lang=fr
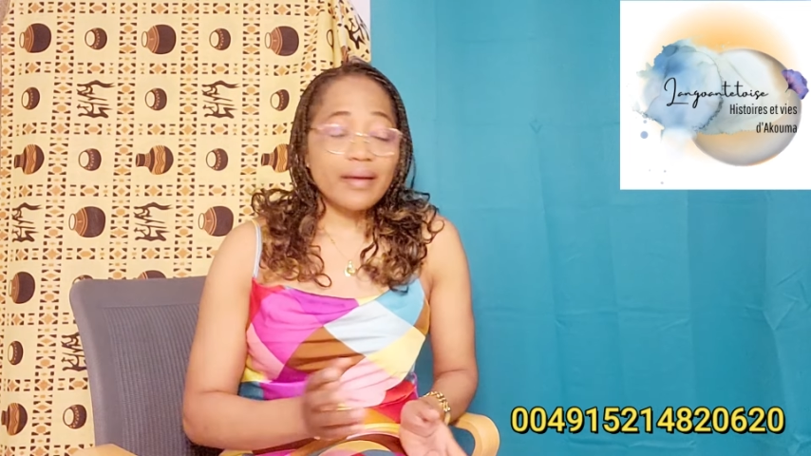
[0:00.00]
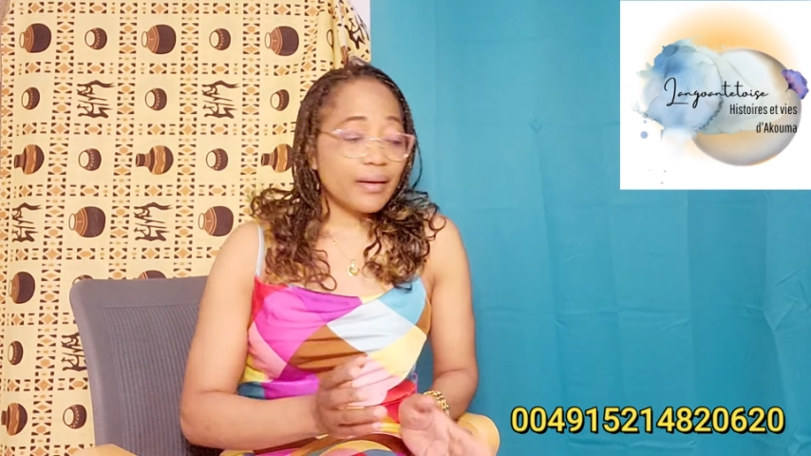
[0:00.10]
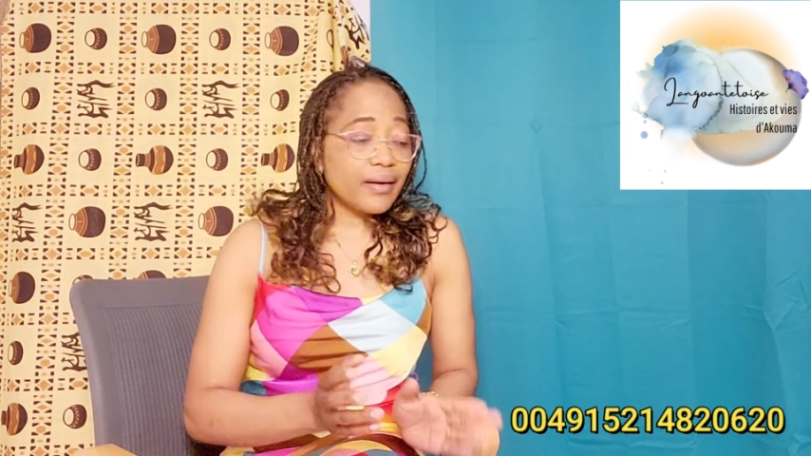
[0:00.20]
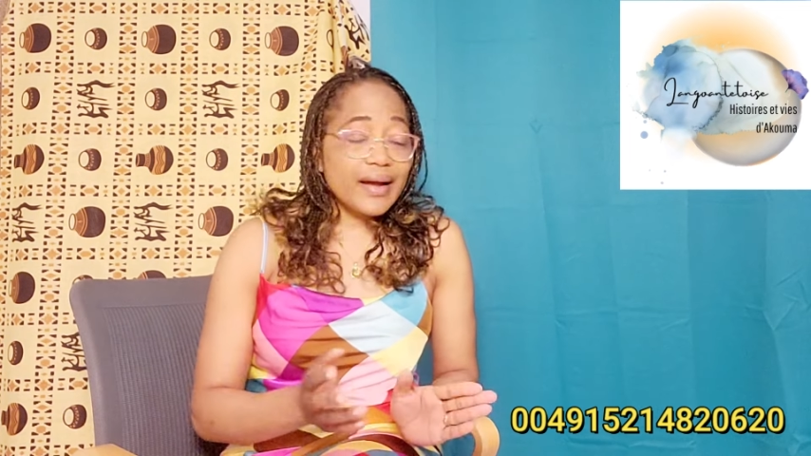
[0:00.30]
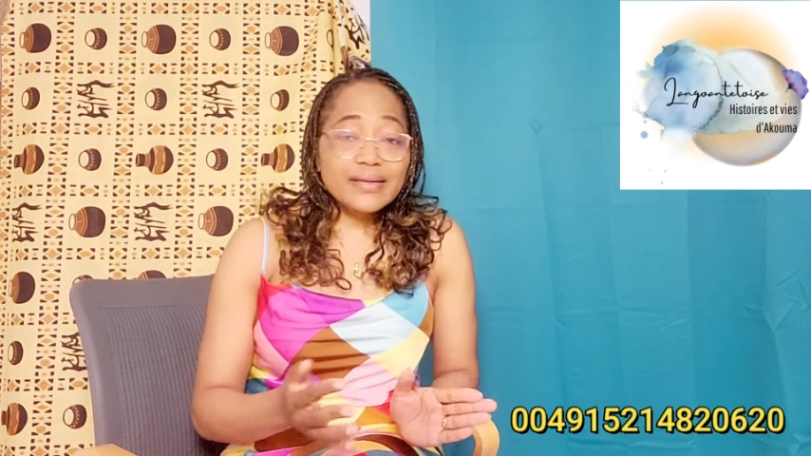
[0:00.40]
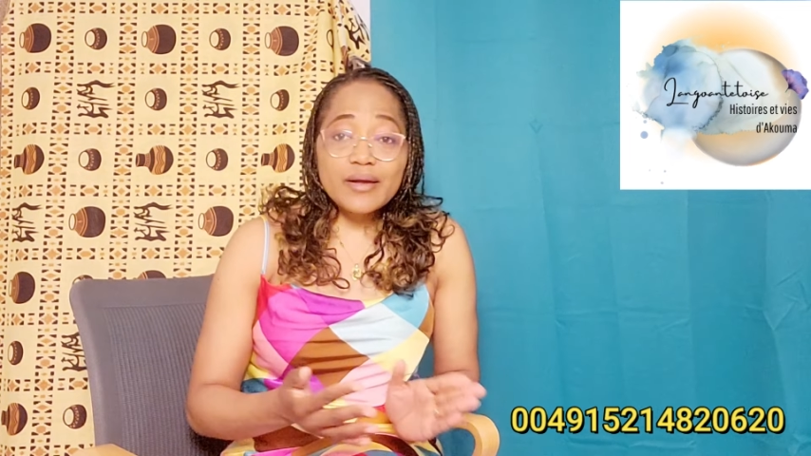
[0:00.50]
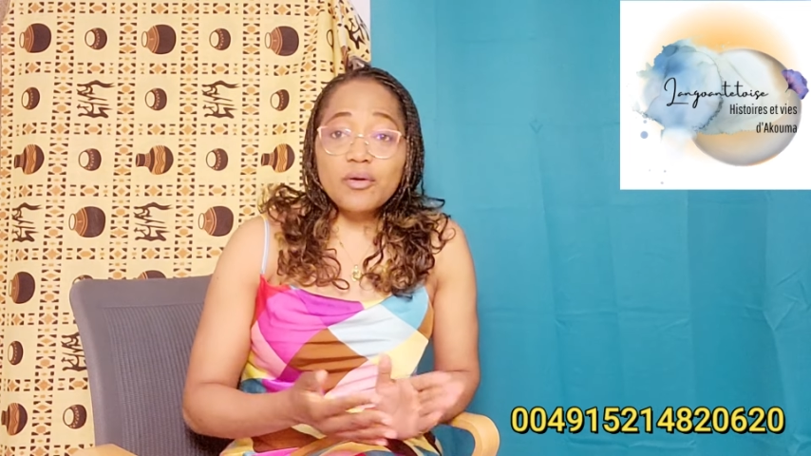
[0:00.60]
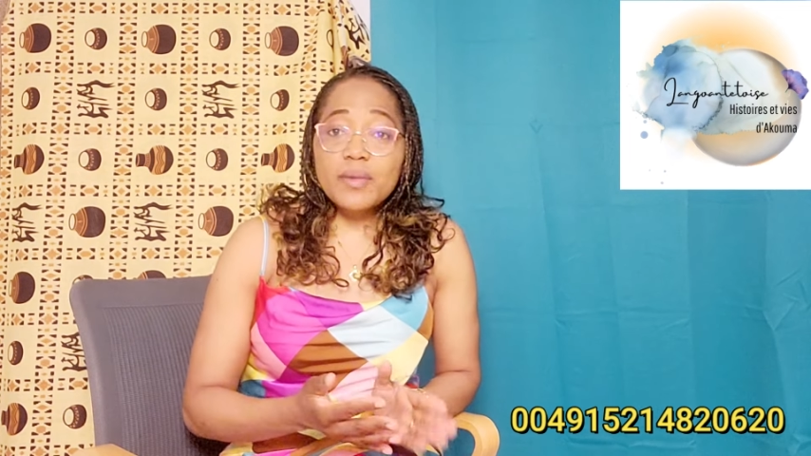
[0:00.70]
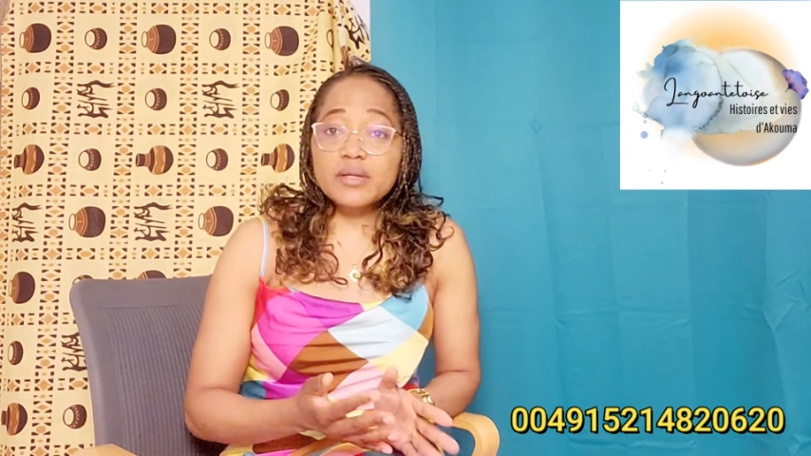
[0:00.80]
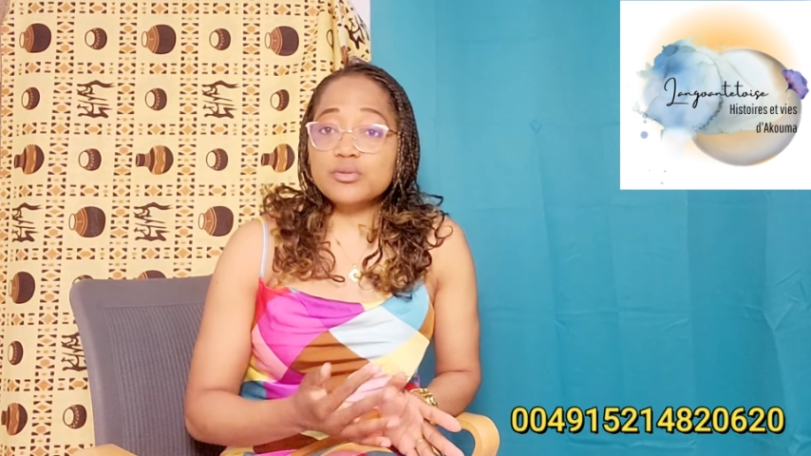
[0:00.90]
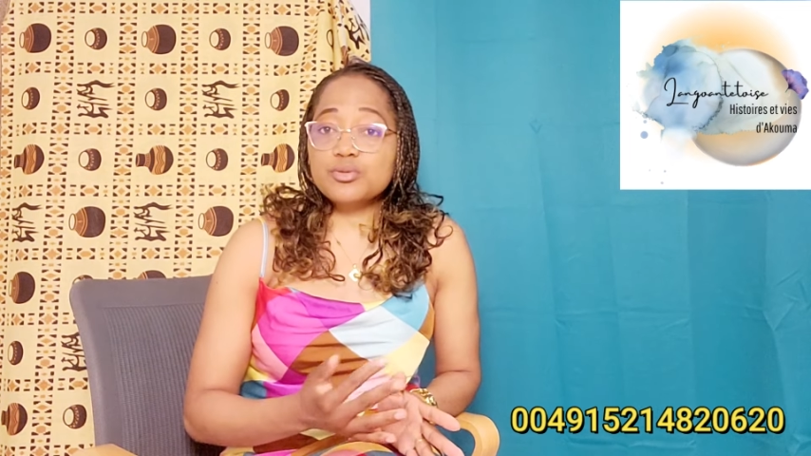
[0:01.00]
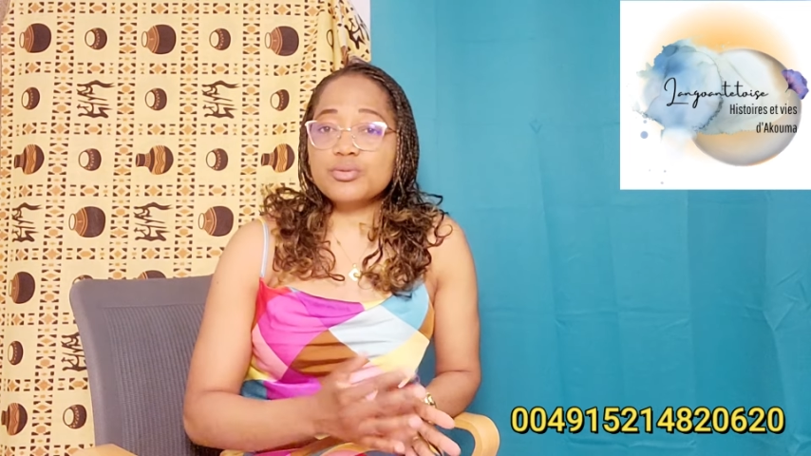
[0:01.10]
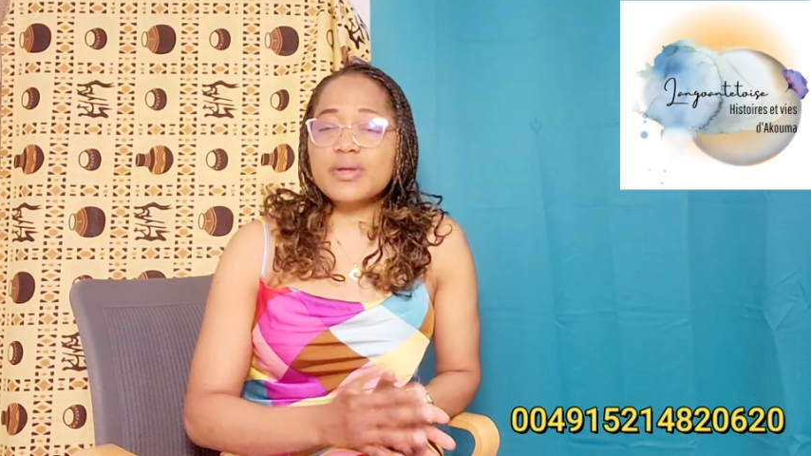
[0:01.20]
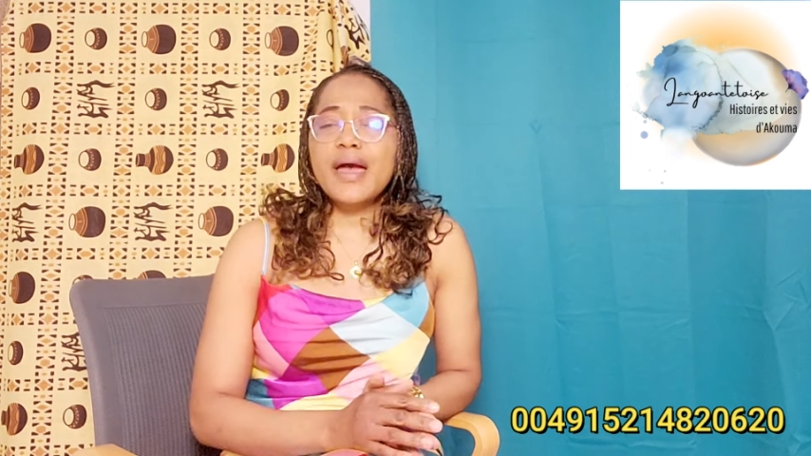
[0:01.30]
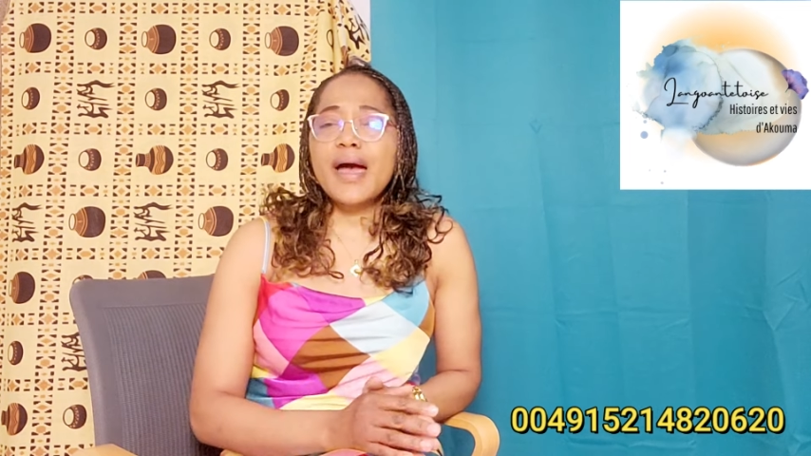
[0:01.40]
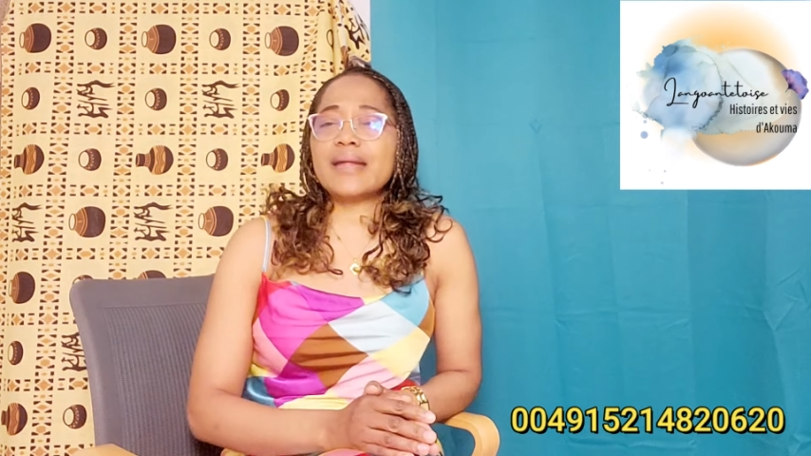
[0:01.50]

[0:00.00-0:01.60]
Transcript: Regardez comment je suis.